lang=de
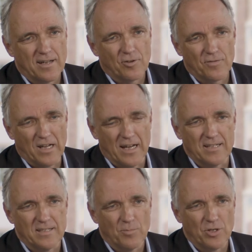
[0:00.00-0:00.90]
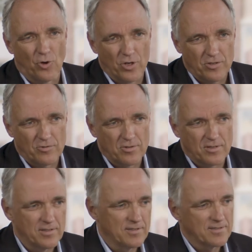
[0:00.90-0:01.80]
hat oft gar nicht die Bedeutung,
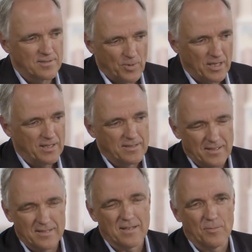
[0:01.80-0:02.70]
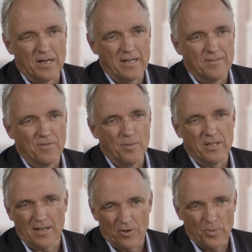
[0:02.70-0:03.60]
die es im Gegensatz aber hat, wenn
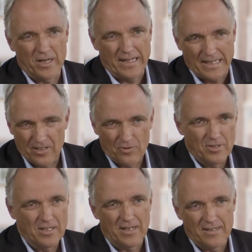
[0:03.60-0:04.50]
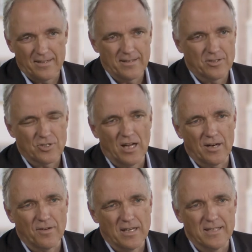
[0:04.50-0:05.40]
man darüber redet und den anderen
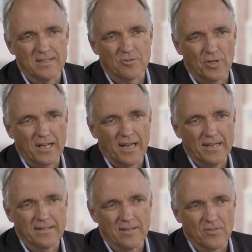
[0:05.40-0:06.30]
stark verletzt oder kränkt.